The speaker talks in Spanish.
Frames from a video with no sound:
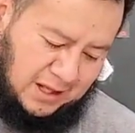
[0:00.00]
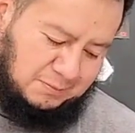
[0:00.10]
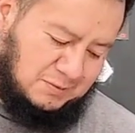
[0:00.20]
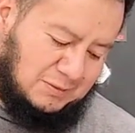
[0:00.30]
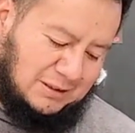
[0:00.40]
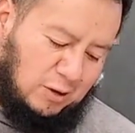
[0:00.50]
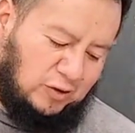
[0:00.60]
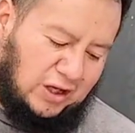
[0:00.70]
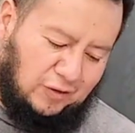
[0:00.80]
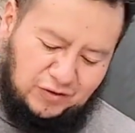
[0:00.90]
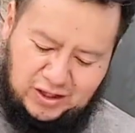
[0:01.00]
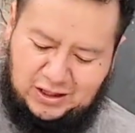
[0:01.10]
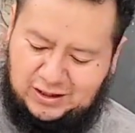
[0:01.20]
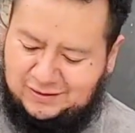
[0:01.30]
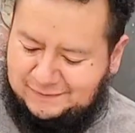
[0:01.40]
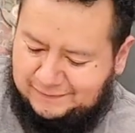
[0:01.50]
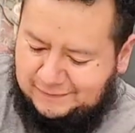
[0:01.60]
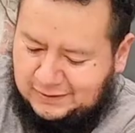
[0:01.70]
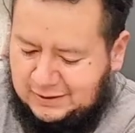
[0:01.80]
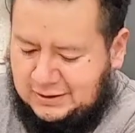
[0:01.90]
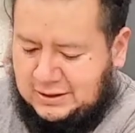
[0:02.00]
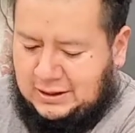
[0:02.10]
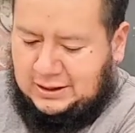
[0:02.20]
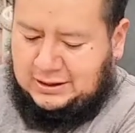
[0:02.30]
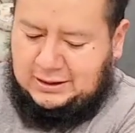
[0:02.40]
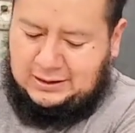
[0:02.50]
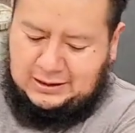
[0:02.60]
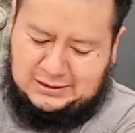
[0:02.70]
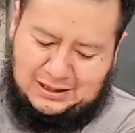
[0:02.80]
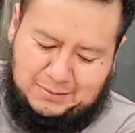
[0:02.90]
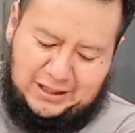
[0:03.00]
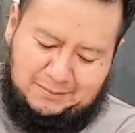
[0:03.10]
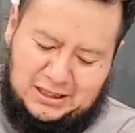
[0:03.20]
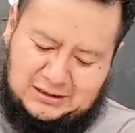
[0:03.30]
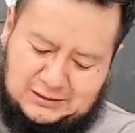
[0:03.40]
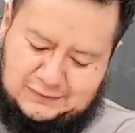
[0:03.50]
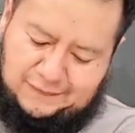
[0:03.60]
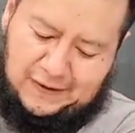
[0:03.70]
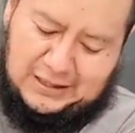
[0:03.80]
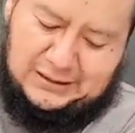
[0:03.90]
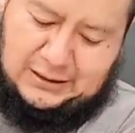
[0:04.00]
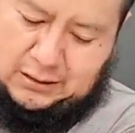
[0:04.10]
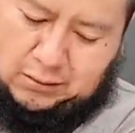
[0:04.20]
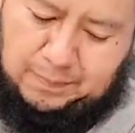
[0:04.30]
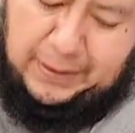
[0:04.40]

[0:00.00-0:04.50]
Pues vamos a ver lo que contiene. Eh, es la manera más fácil o